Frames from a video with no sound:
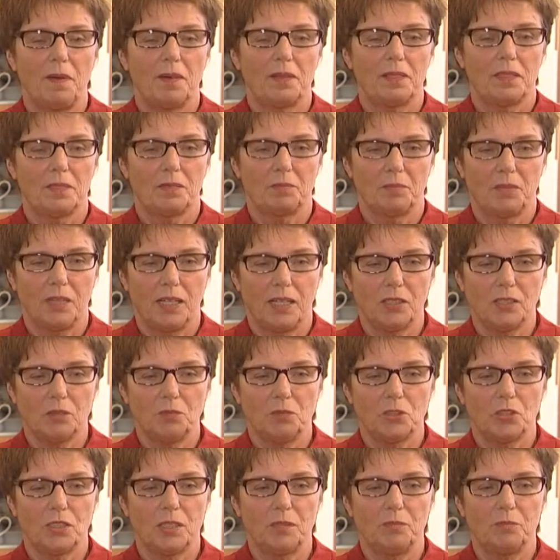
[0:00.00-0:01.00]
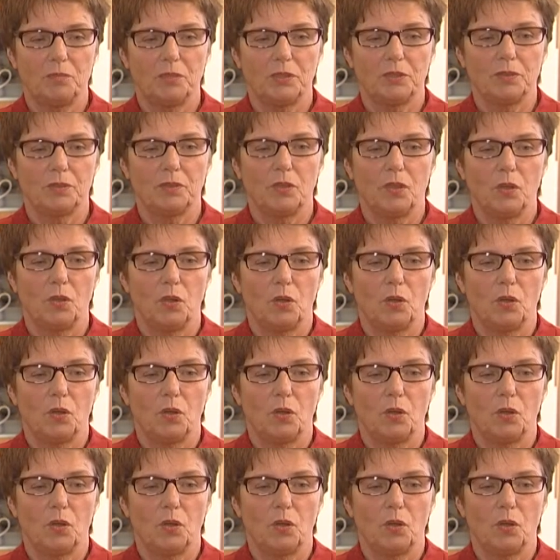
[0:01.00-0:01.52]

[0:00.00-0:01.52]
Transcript: einem Datumstempel